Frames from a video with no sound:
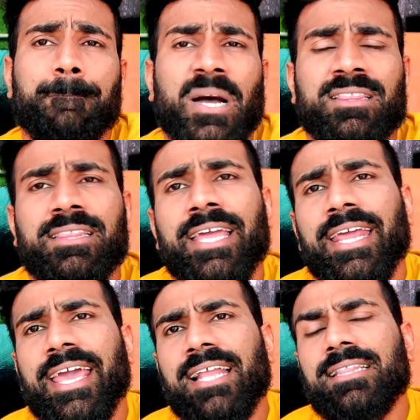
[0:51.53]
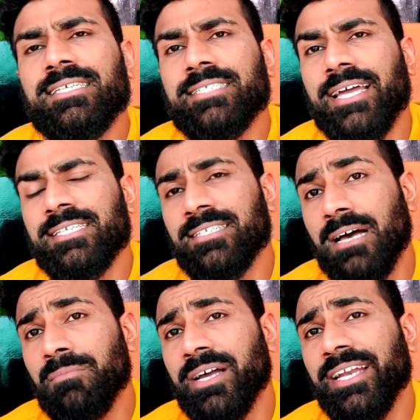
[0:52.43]
बंदे ने हेल्दी साइरस
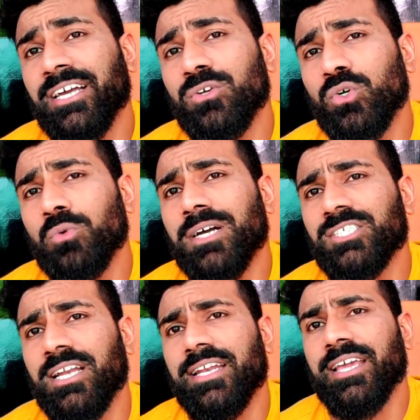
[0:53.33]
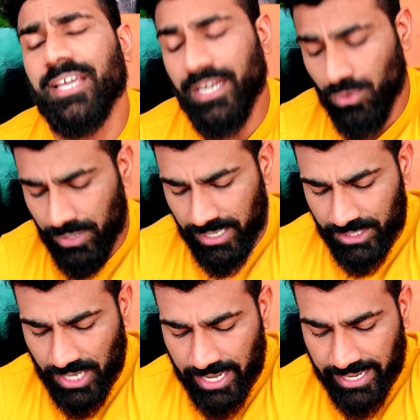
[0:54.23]
नाम का इनका यूट्यूब का चैनल है इन्होंने
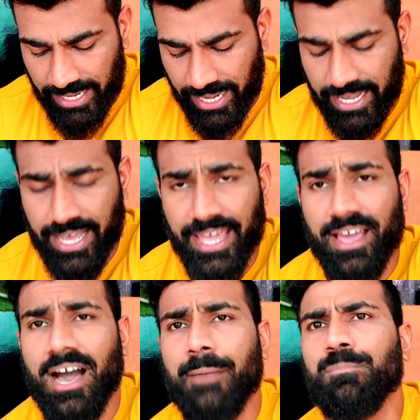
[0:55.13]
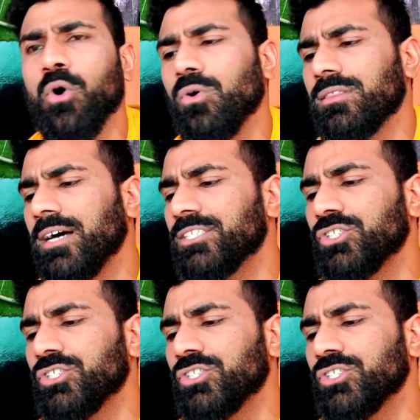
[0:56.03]
जाके लिखा है आप बहुत